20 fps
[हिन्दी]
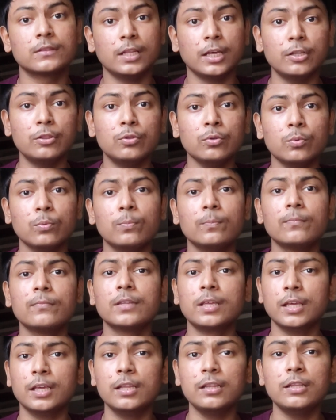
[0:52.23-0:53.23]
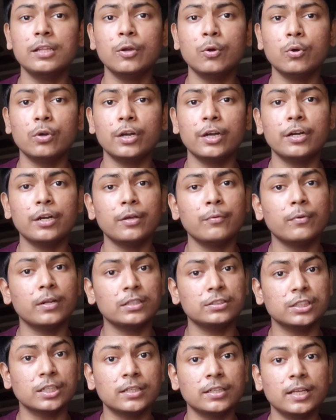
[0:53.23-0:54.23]
नहीं तो हिंदी ओ
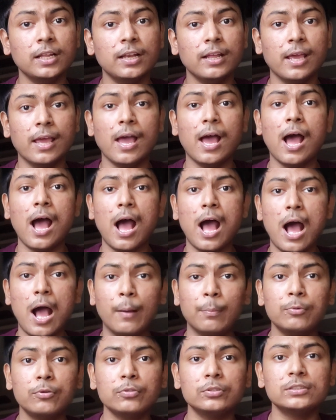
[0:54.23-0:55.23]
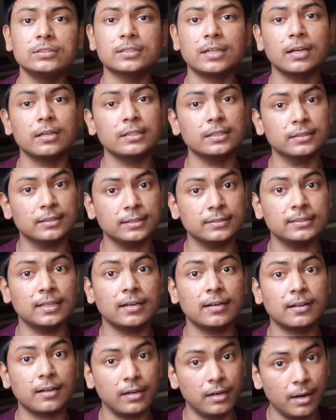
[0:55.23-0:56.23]
वर्जन के लिए आपको इसका
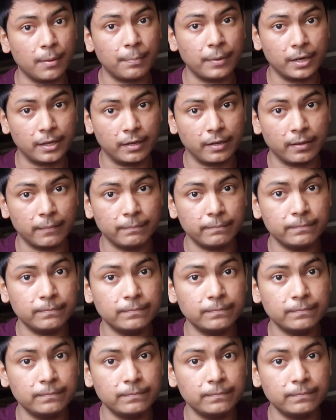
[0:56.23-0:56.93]
इंतज़ार करना पड़ेगा